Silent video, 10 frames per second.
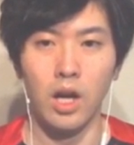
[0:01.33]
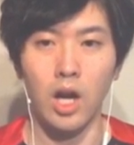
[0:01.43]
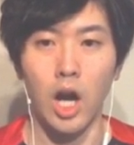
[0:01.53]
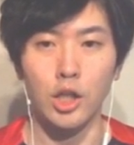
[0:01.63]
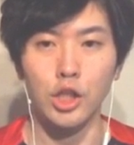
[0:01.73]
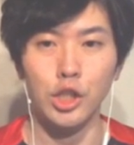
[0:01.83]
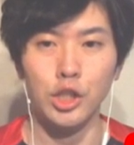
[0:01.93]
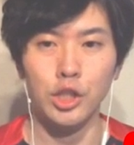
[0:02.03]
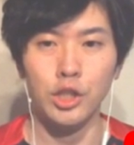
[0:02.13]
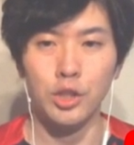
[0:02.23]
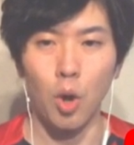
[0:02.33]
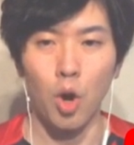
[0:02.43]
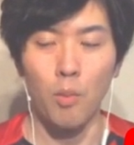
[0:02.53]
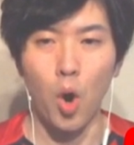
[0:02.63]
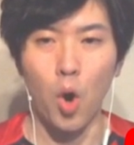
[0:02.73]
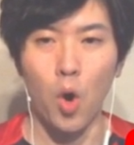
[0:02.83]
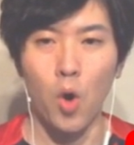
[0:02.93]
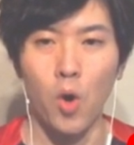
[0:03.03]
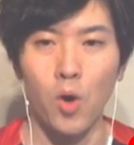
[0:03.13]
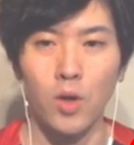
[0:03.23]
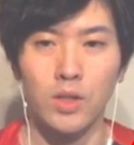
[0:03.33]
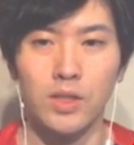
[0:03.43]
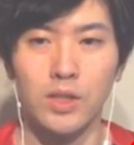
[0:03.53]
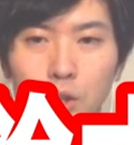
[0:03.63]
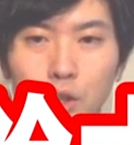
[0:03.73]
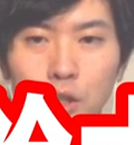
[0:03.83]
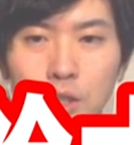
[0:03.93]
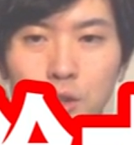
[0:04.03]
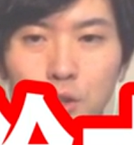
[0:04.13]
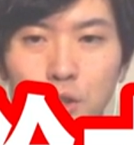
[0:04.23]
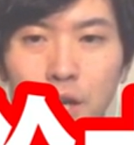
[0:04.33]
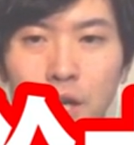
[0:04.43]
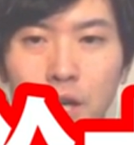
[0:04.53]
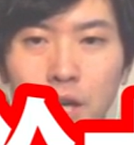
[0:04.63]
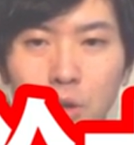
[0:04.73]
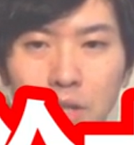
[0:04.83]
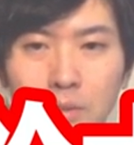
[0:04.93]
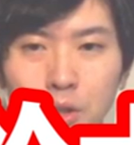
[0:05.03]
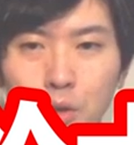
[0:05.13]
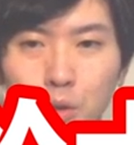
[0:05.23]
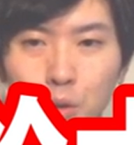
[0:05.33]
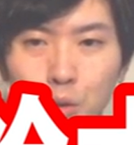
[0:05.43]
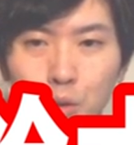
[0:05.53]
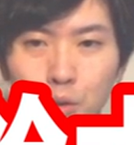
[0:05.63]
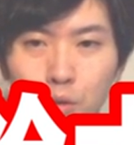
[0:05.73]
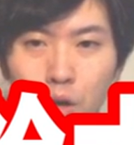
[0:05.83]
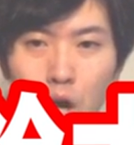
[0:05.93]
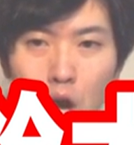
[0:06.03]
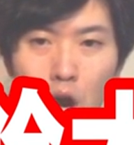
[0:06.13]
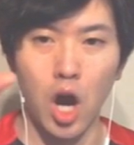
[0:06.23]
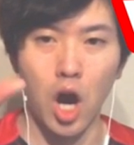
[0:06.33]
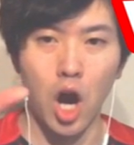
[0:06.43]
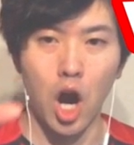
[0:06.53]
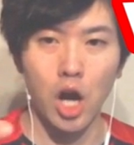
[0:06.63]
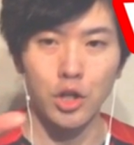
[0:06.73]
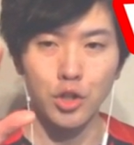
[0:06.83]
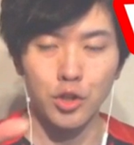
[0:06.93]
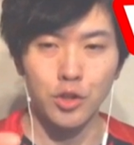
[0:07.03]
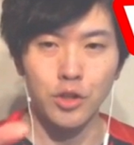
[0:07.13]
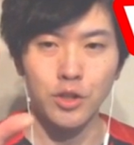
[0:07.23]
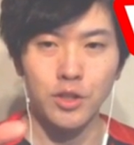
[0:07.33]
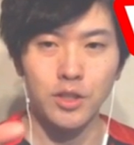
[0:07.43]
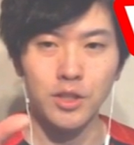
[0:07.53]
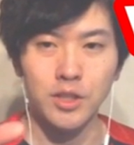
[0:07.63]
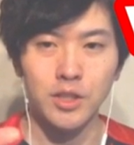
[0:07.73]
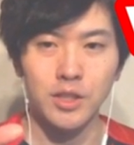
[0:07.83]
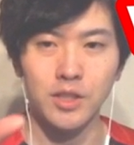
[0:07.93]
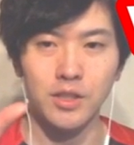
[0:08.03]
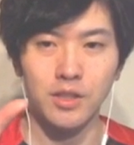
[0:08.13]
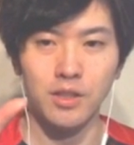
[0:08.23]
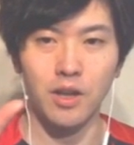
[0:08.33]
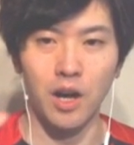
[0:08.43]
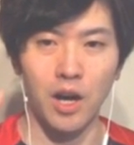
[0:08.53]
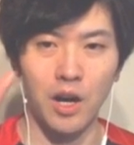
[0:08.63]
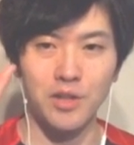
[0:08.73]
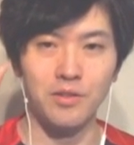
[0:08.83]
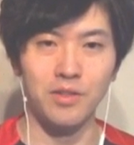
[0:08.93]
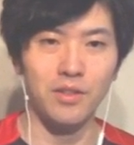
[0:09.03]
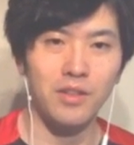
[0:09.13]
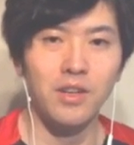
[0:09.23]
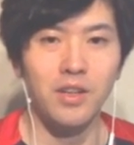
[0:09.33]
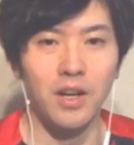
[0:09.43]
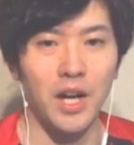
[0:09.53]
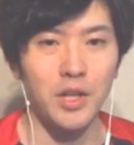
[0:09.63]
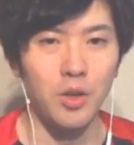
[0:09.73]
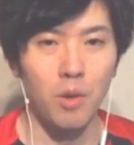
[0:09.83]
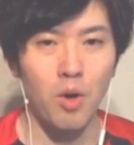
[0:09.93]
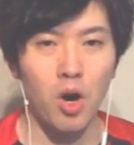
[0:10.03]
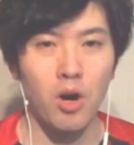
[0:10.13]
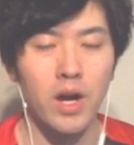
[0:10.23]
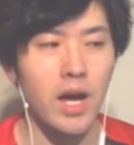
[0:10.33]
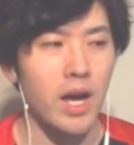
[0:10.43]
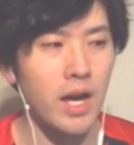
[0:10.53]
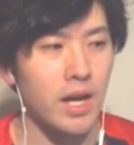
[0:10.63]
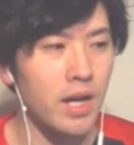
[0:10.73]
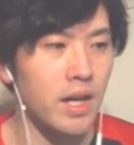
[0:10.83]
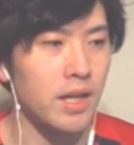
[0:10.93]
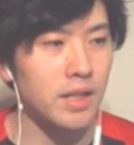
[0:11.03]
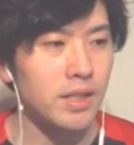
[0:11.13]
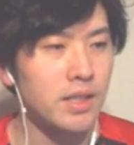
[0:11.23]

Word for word: はい、どうも、鈴木すずでございます。はい。はい。はい、どうも、えー、